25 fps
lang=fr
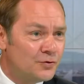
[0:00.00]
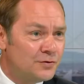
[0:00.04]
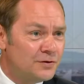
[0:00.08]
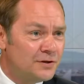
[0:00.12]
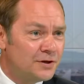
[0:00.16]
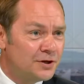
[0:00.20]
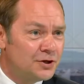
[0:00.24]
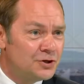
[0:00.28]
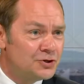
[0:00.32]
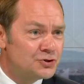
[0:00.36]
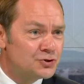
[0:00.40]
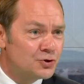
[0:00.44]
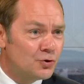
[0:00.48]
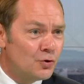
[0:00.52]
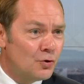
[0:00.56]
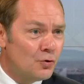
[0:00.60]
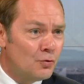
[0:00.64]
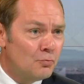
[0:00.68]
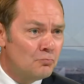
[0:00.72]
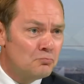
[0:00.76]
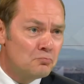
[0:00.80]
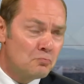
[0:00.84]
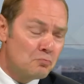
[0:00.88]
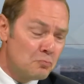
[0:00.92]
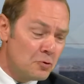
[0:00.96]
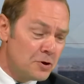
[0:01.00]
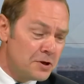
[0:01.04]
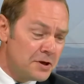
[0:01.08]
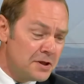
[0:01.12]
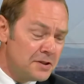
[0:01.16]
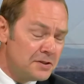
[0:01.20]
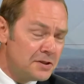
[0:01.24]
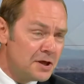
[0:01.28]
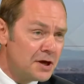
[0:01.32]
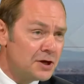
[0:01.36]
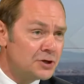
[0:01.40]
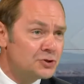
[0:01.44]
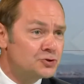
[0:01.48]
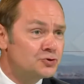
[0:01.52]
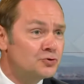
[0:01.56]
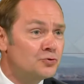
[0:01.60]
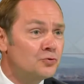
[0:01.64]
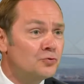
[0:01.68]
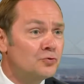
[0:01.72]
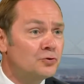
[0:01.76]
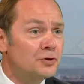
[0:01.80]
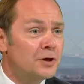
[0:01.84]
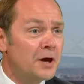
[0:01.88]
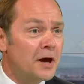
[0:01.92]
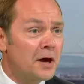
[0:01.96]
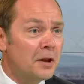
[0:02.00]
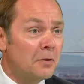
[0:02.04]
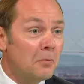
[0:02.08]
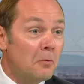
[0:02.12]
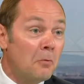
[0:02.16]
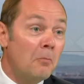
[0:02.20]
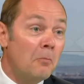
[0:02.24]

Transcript: dirigeant, moyenne d'âge de nos cadres,